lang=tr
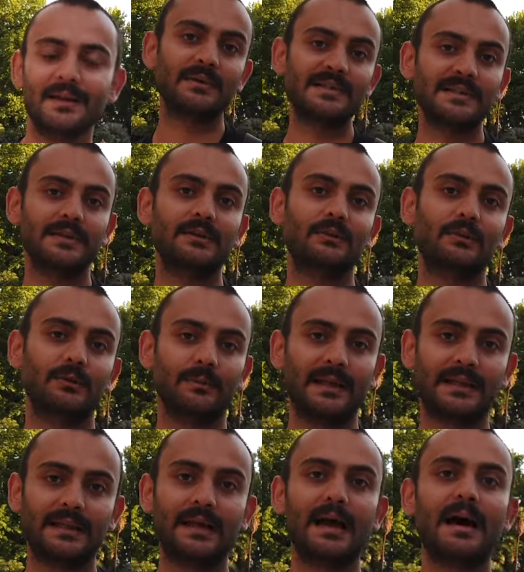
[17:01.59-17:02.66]
Mısır
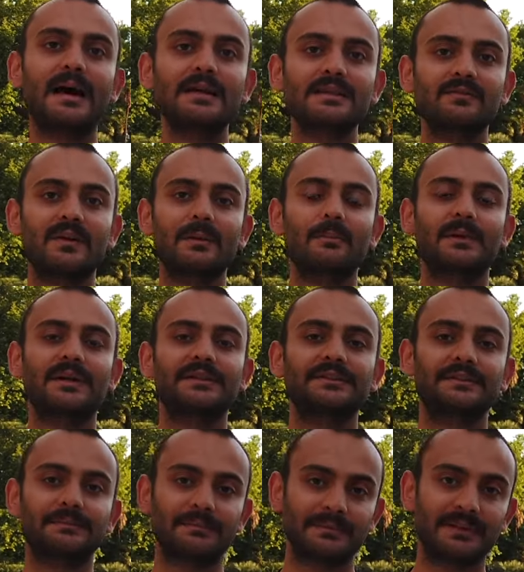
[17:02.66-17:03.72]
hükümeti Asvan
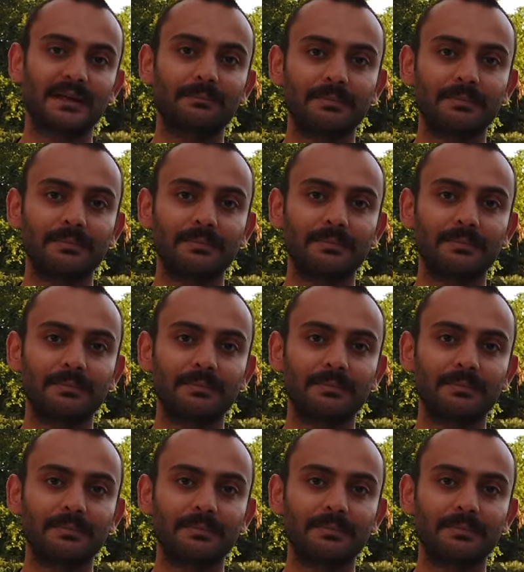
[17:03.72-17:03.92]
Barajı'nın